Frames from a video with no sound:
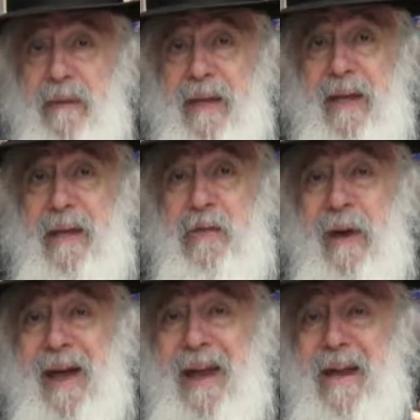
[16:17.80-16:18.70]
qu'ils ont
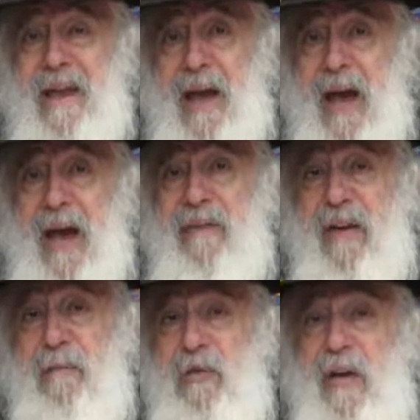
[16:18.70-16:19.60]
un lien
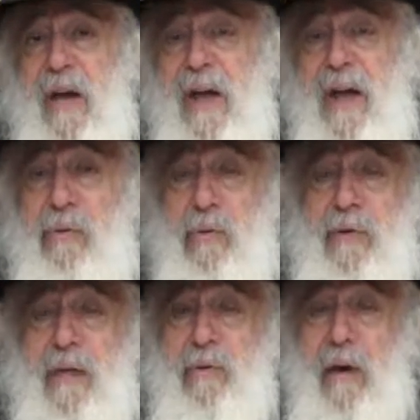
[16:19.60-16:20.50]
avec Mishkan Aïdoud,
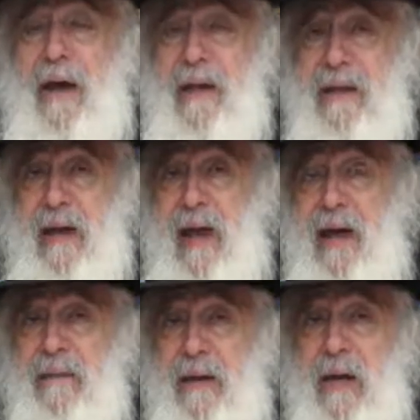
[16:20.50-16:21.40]
qu'ils ont un lien
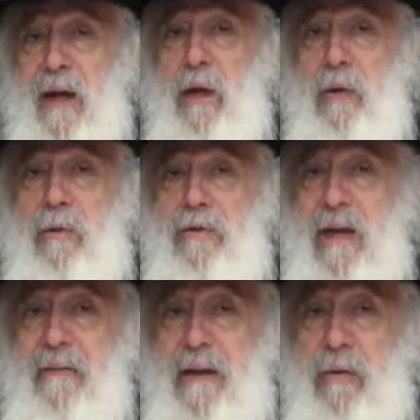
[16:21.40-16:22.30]
avec le,
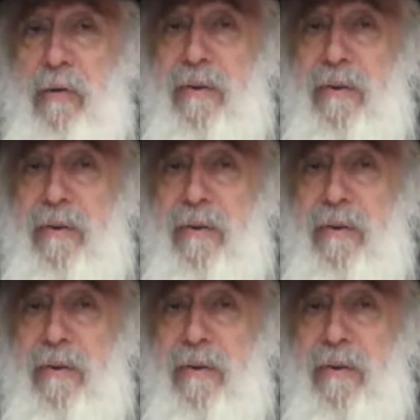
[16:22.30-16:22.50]
avec le